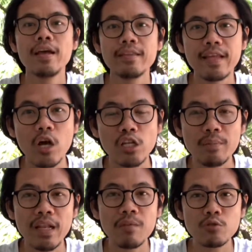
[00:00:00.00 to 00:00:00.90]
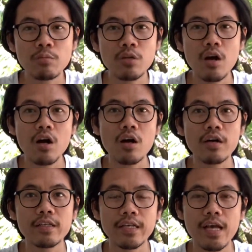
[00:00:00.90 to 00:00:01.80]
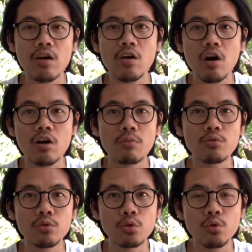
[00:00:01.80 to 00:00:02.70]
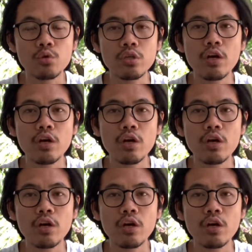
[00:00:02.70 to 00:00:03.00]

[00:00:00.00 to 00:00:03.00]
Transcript: แต่ก่อนจะไปรับชมก็ยังไงก็ขอขอบคุณทุก